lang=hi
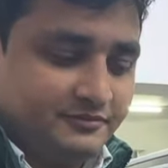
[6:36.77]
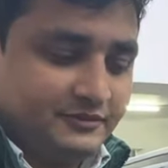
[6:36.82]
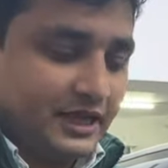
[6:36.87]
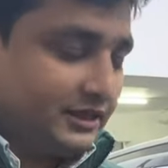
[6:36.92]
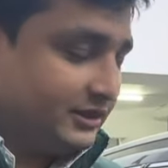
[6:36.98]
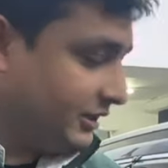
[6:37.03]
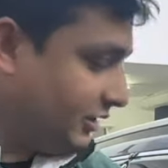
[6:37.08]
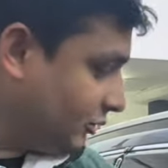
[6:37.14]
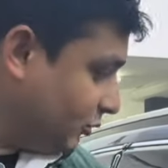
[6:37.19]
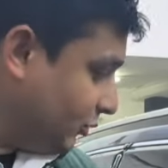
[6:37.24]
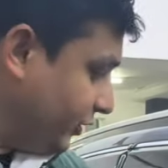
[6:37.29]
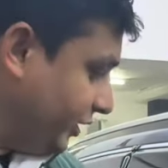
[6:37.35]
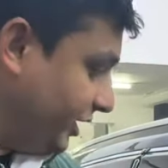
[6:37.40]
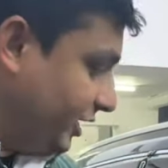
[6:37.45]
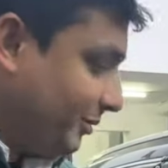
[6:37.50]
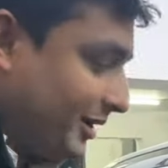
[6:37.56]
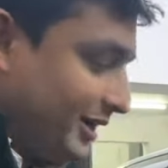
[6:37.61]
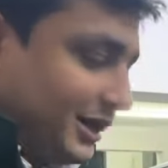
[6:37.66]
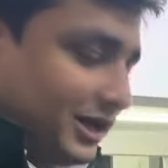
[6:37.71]
अंदर कोई
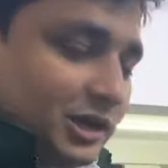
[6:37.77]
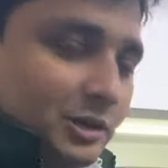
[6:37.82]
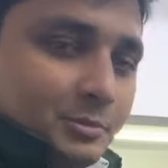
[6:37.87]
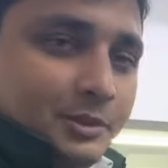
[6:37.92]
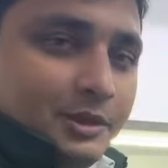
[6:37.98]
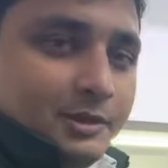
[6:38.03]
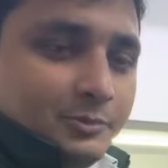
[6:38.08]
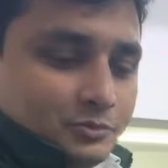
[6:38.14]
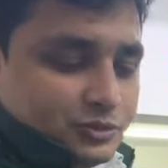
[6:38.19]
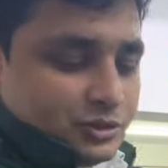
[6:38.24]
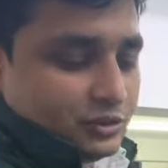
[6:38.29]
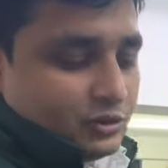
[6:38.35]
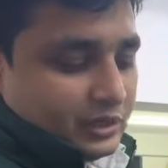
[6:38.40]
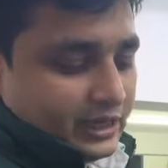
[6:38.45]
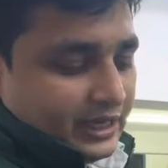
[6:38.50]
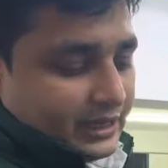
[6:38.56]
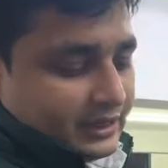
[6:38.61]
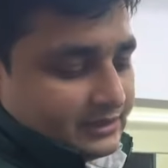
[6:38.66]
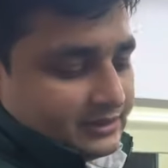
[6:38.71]
भी बैठा है अभी
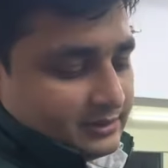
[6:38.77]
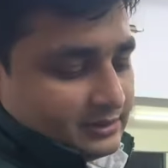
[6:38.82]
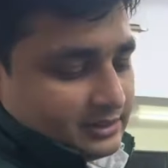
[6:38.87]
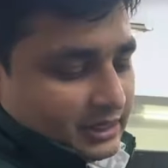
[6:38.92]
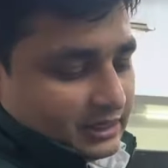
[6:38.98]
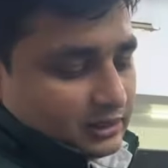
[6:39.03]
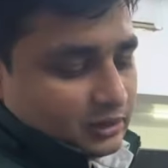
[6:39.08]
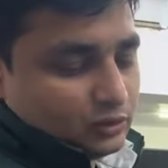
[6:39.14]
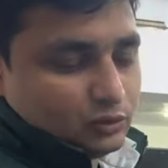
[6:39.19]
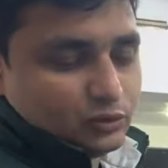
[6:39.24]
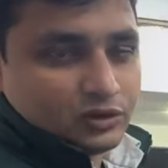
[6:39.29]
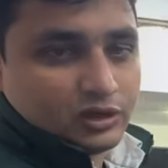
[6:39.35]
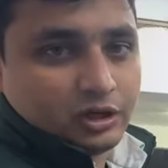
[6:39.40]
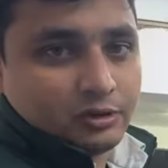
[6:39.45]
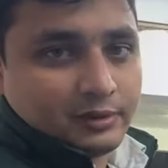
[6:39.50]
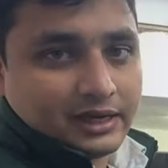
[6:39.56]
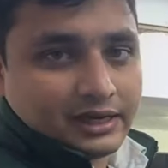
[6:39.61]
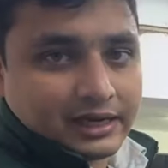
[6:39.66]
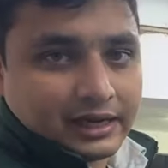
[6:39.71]
मुझे एक से ज़्यादा
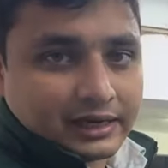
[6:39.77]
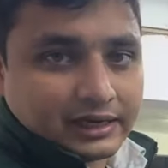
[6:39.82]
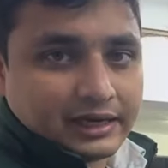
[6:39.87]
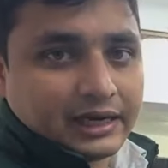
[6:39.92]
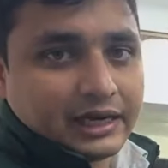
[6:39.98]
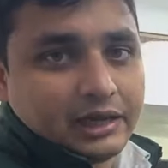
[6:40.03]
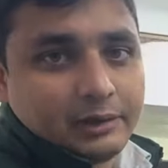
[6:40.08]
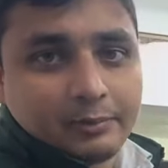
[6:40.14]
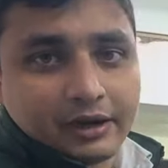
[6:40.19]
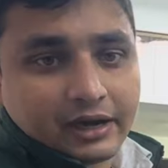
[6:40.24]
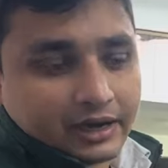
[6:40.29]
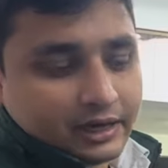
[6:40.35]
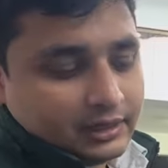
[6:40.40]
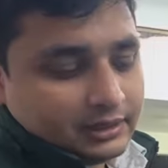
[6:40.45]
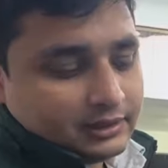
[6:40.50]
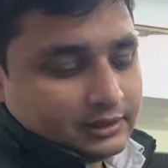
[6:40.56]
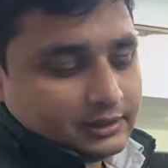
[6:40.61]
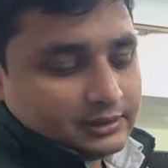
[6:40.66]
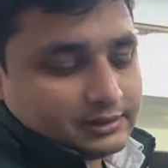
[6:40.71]
दूसरी बार करना नहीं पड़ रहा
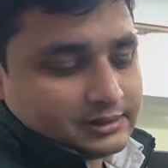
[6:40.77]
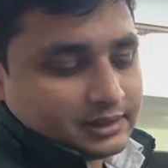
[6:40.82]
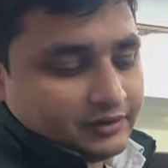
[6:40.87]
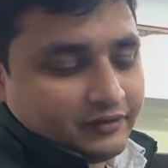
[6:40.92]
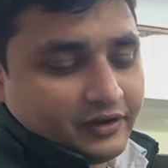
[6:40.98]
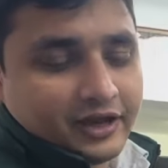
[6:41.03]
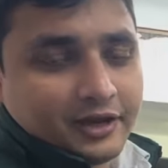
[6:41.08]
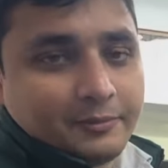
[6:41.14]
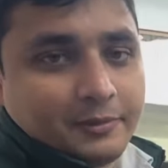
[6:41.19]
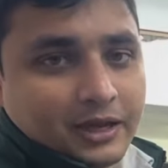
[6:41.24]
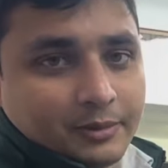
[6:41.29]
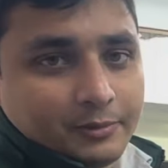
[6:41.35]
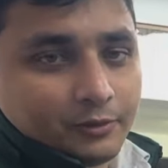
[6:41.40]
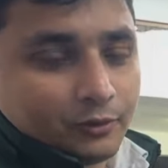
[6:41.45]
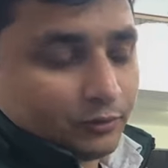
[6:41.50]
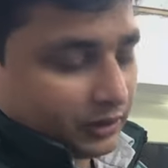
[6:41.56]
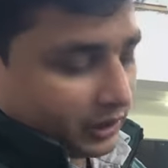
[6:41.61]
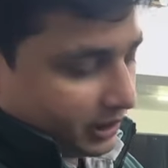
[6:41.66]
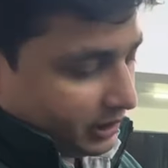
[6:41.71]
सिर्फ एक बार में
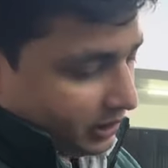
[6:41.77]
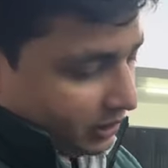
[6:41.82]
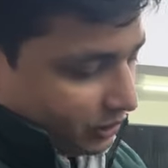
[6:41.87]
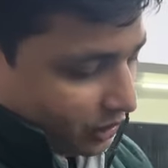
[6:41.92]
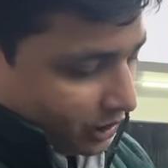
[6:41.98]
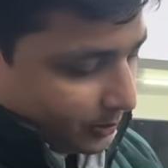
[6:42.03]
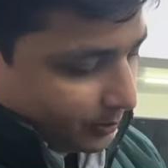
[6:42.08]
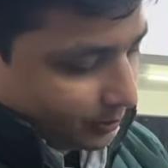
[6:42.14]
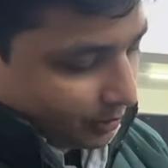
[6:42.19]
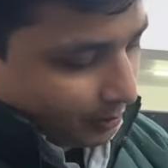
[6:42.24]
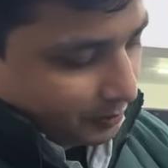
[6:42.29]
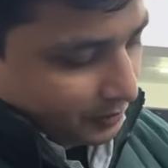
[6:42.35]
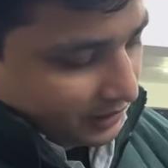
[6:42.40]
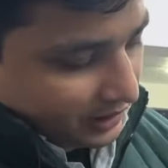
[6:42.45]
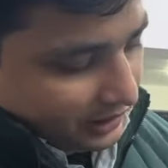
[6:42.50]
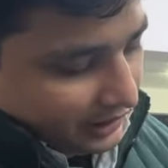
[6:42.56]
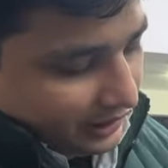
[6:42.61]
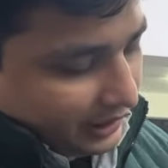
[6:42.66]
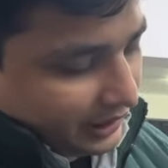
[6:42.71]
हो रहा है और
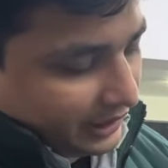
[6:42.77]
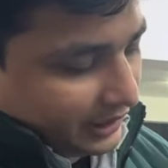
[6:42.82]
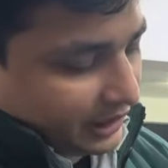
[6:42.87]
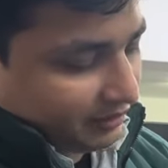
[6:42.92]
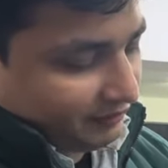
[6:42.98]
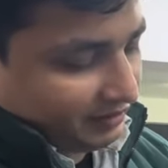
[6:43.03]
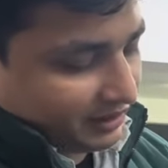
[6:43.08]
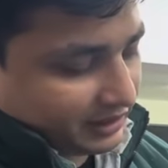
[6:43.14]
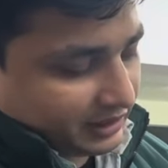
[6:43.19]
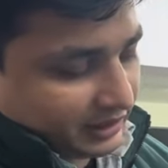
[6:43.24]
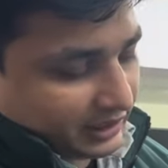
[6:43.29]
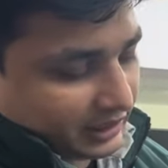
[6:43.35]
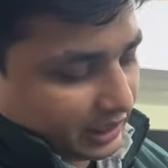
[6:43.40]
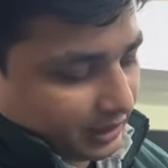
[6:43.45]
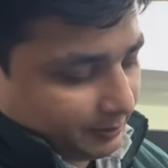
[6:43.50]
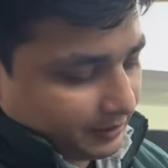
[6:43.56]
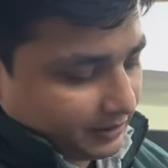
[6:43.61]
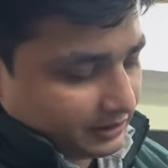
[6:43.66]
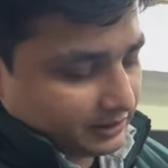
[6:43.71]
प्रॉपरली इंडिकेटर वर्किंग है
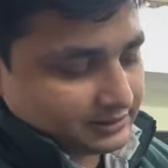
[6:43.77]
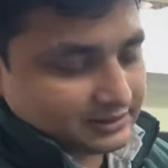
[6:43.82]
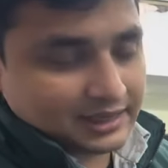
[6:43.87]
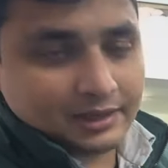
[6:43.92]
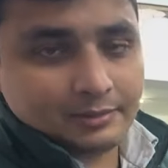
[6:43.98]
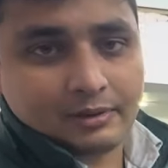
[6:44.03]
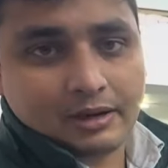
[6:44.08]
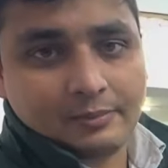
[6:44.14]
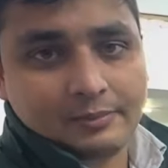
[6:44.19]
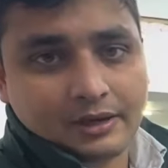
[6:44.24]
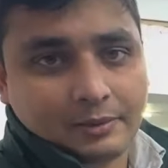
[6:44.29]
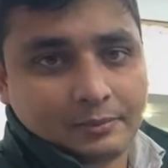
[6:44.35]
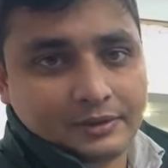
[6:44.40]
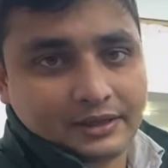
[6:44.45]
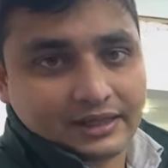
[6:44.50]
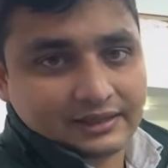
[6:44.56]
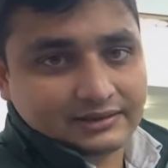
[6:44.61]
यहाँ पे सेम आप यहाँ पे देख